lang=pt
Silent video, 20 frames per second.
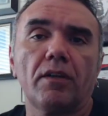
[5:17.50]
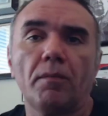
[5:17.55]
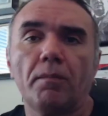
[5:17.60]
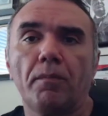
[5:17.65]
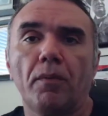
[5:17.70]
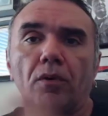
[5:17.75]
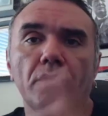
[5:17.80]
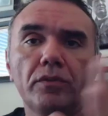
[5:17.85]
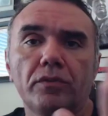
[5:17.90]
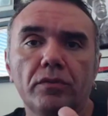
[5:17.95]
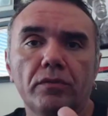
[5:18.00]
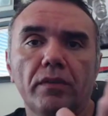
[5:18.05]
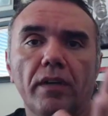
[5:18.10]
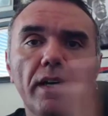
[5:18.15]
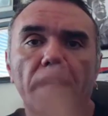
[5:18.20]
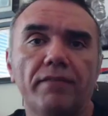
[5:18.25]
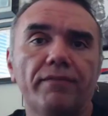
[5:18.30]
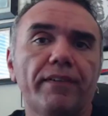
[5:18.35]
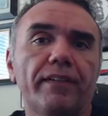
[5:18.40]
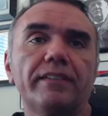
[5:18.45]
que eu posso
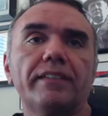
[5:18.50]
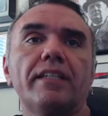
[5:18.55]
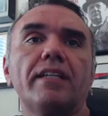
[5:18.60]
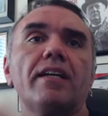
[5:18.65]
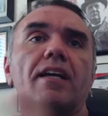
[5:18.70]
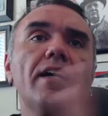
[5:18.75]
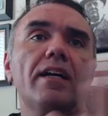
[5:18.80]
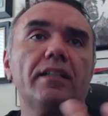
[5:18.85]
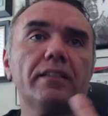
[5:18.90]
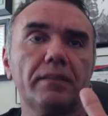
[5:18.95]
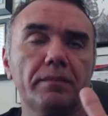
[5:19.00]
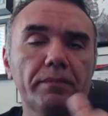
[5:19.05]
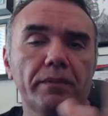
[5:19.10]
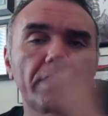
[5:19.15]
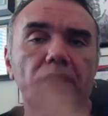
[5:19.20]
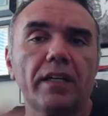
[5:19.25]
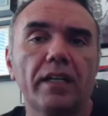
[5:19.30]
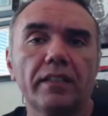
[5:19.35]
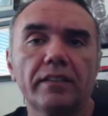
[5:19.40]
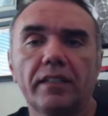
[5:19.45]
fazer em casa,
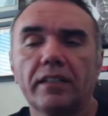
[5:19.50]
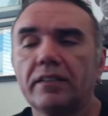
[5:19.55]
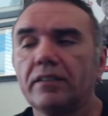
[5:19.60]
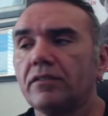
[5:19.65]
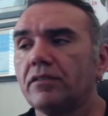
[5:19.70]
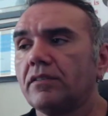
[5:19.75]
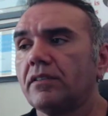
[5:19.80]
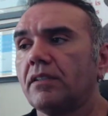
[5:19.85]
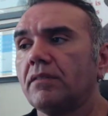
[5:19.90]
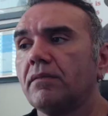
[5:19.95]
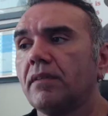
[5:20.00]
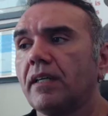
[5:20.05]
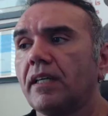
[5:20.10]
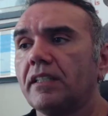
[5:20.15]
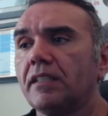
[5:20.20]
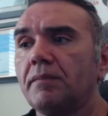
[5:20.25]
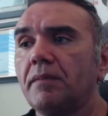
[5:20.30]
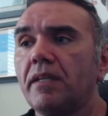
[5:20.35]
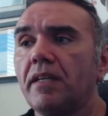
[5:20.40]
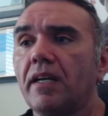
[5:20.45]
porque graças a Deus eu tenho uma
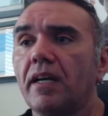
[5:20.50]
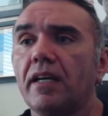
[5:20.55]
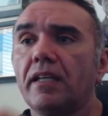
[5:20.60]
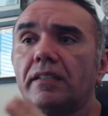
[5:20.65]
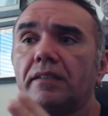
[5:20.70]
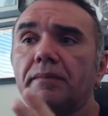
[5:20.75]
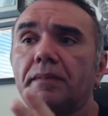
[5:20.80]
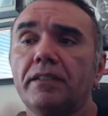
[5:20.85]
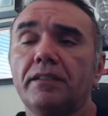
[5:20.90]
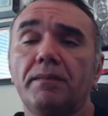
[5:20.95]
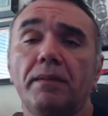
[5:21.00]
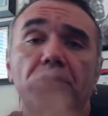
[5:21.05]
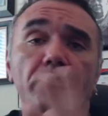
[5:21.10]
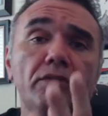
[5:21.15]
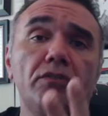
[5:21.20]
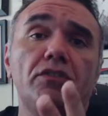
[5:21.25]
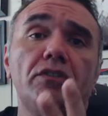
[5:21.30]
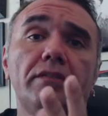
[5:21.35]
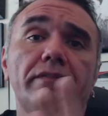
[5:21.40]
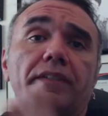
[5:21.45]
academia em casa, mas mesmo
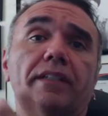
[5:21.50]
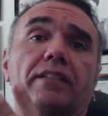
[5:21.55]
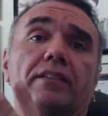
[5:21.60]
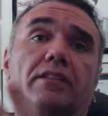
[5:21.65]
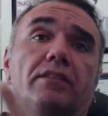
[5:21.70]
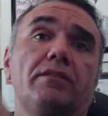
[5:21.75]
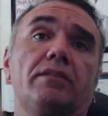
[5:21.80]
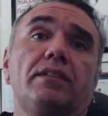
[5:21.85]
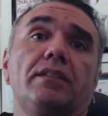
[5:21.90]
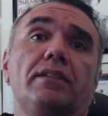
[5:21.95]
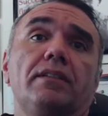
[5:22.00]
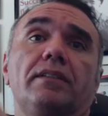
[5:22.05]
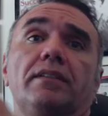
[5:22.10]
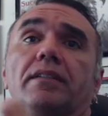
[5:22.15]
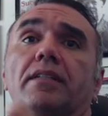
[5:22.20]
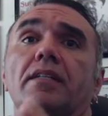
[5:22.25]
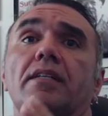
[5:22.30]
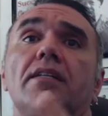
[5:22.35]
se não tivesse, eu ia